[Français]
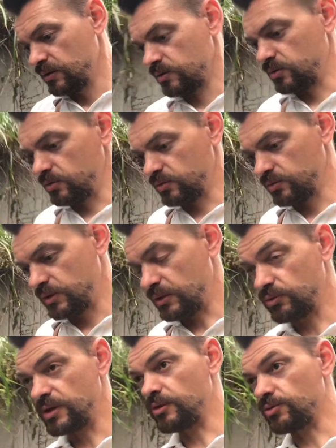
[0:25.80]
de tel ou
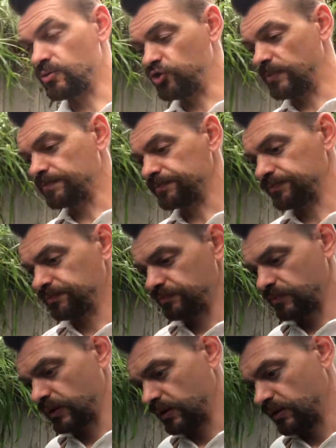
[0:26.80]
tel sujet.
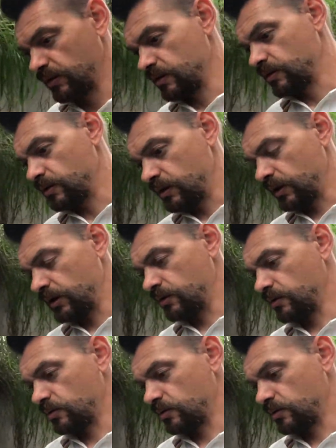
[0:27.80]
Et